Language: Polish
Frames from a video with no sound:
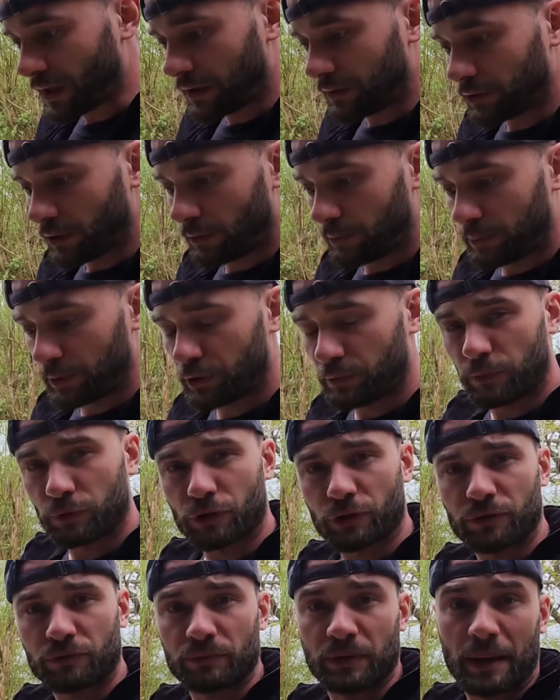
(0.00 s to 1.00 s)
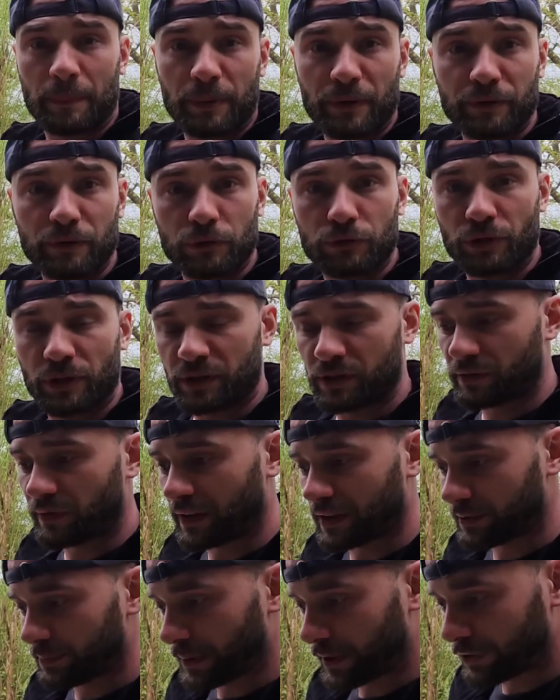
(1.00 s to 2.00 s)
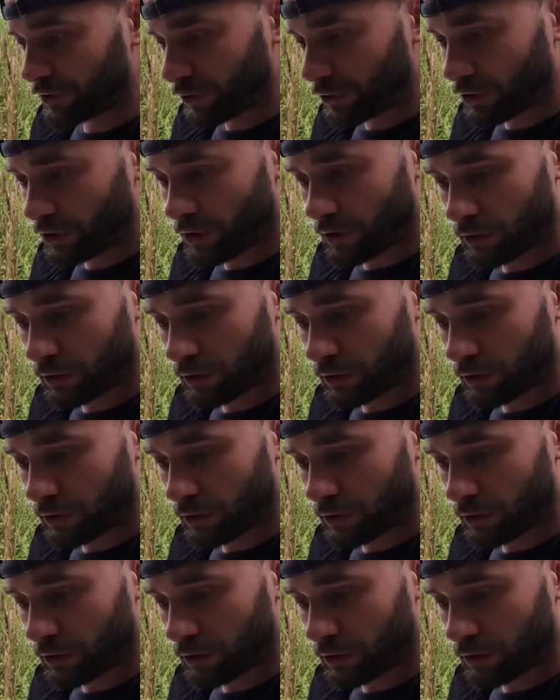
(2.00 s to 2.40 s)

no być może na pewno część z Was ma dzieci,